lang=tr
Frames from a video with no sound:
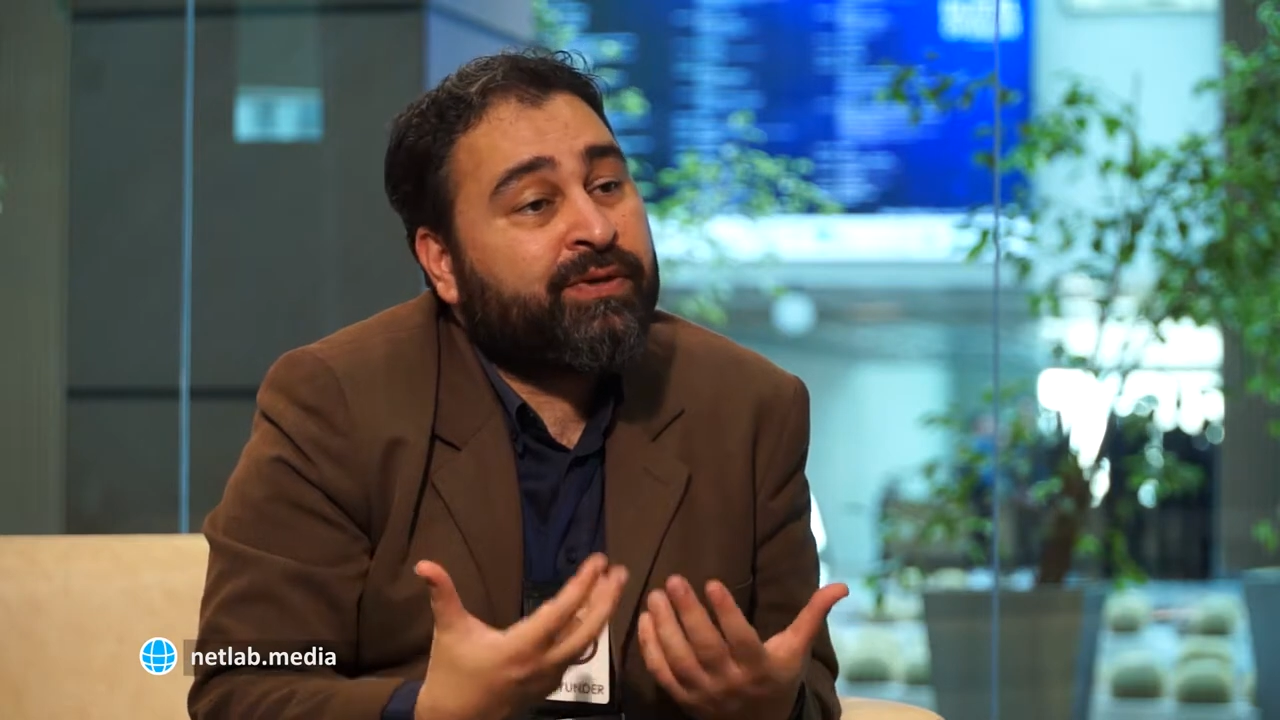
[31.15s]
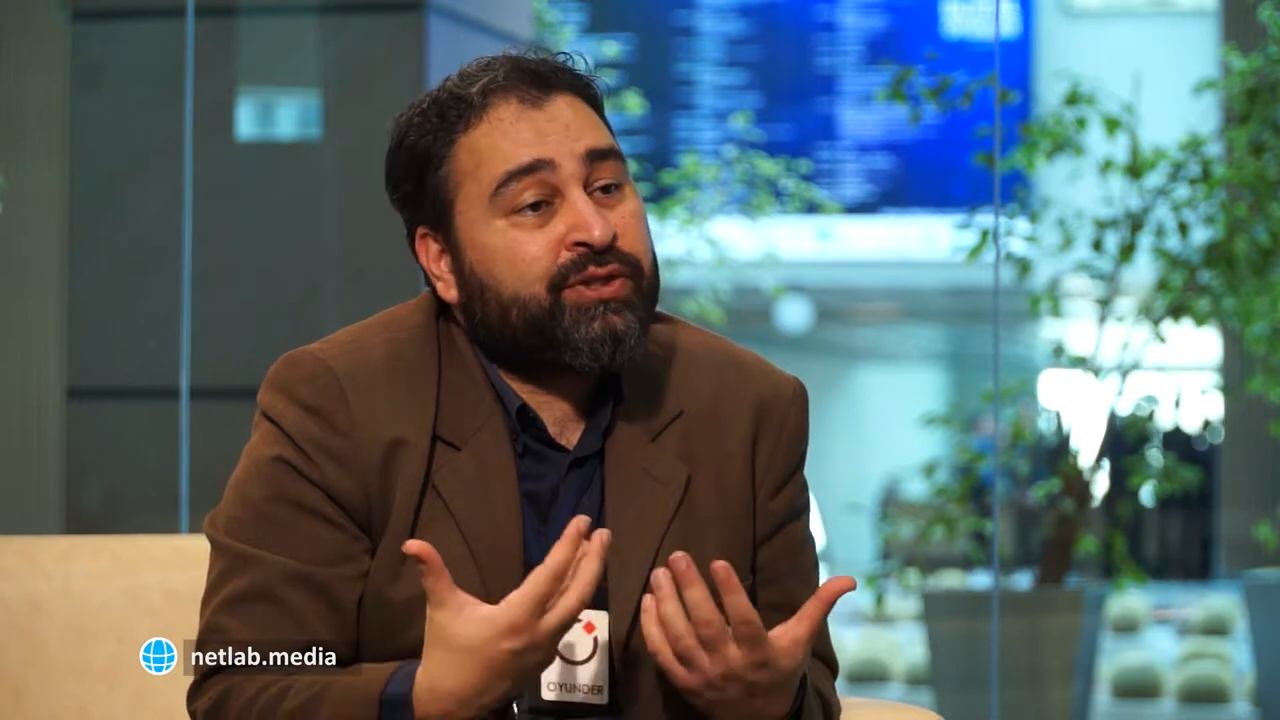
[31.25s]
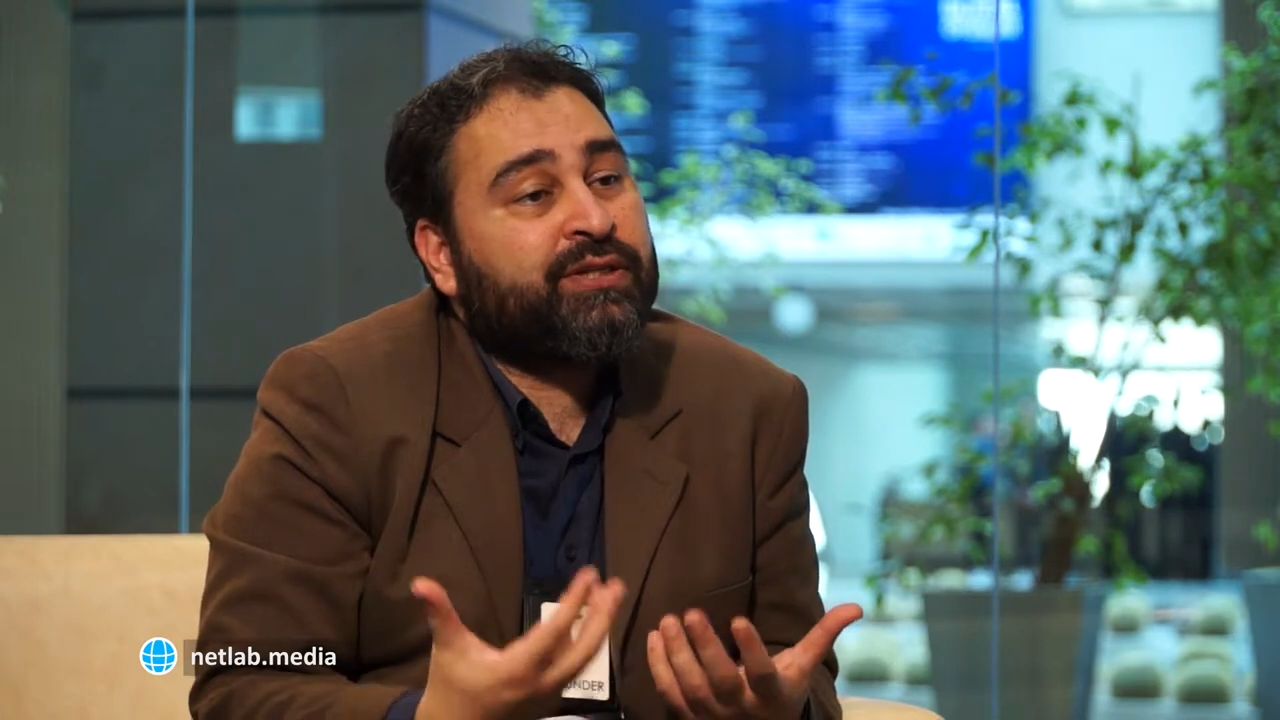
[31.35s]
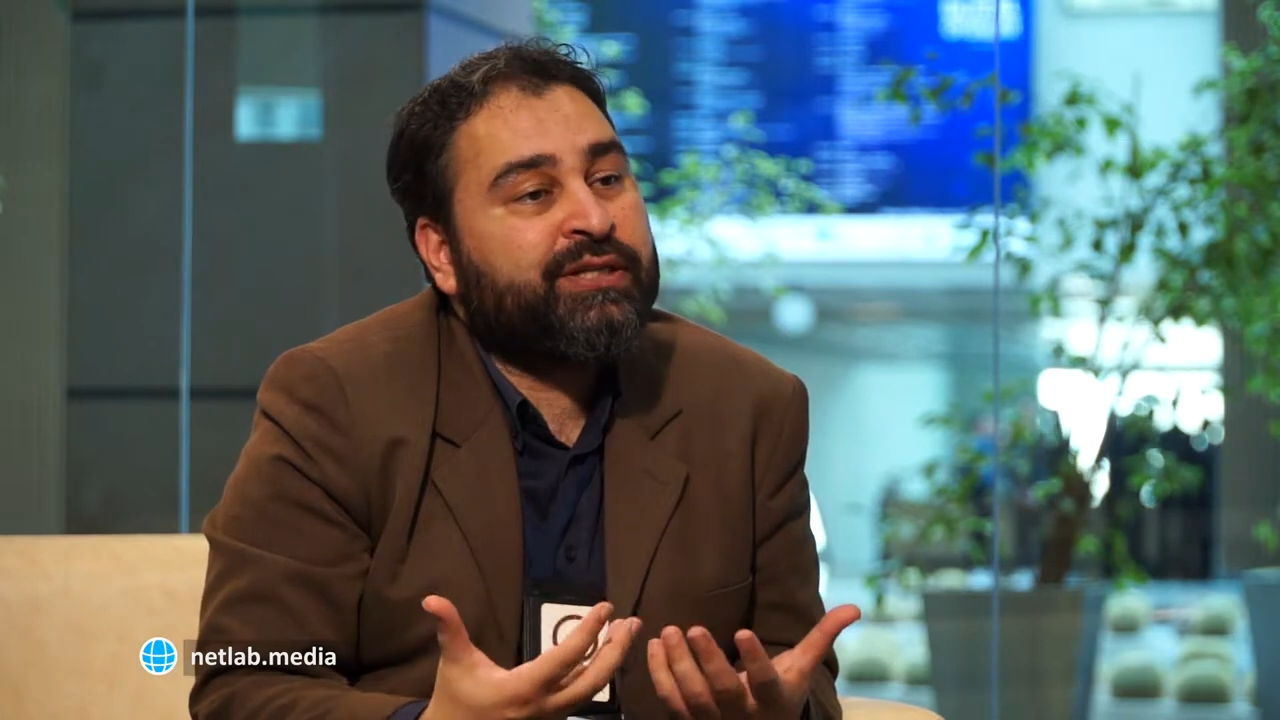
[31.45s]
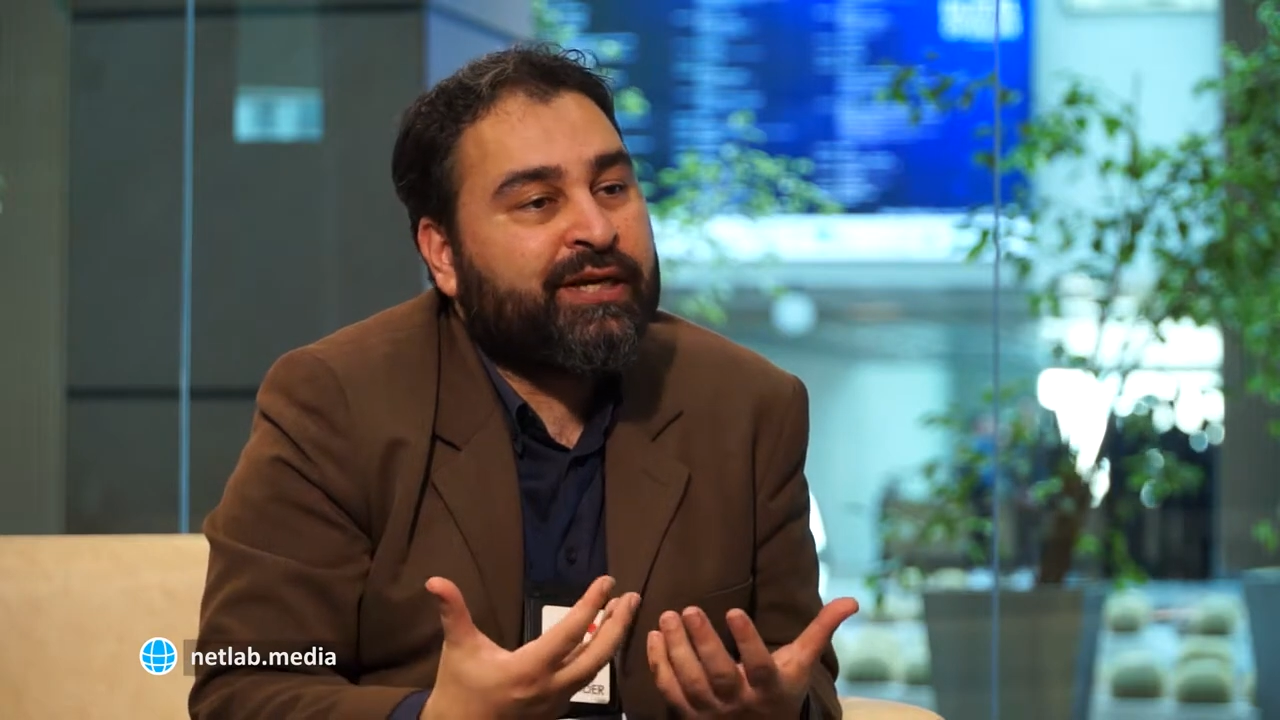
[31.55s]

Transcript: başarıyı